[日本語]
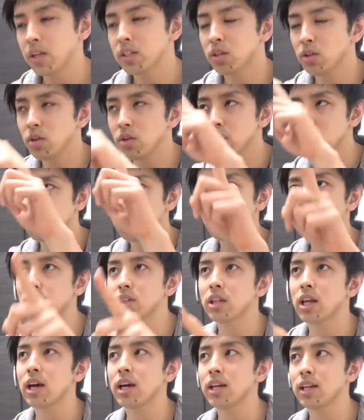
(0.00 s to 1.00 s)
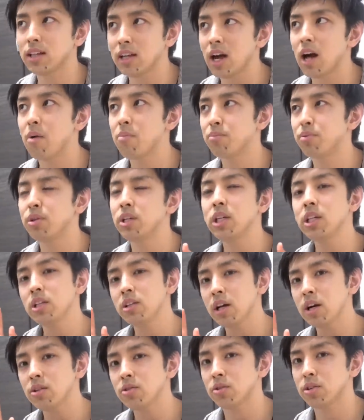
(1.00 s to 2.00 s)
で、その状態が
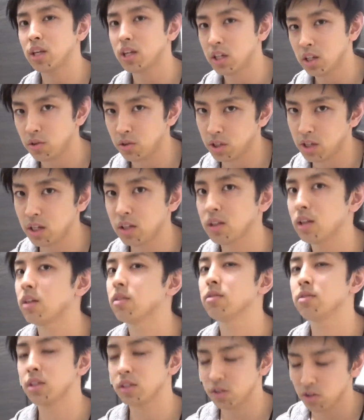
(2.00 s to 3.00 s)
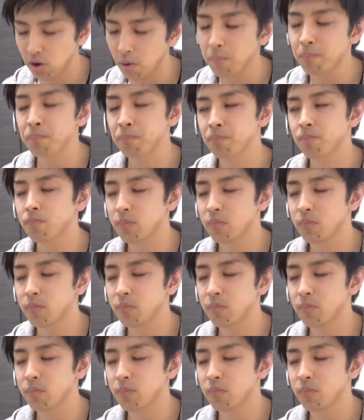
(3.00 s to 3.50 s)
プリントアウトできるようになってるんですよ。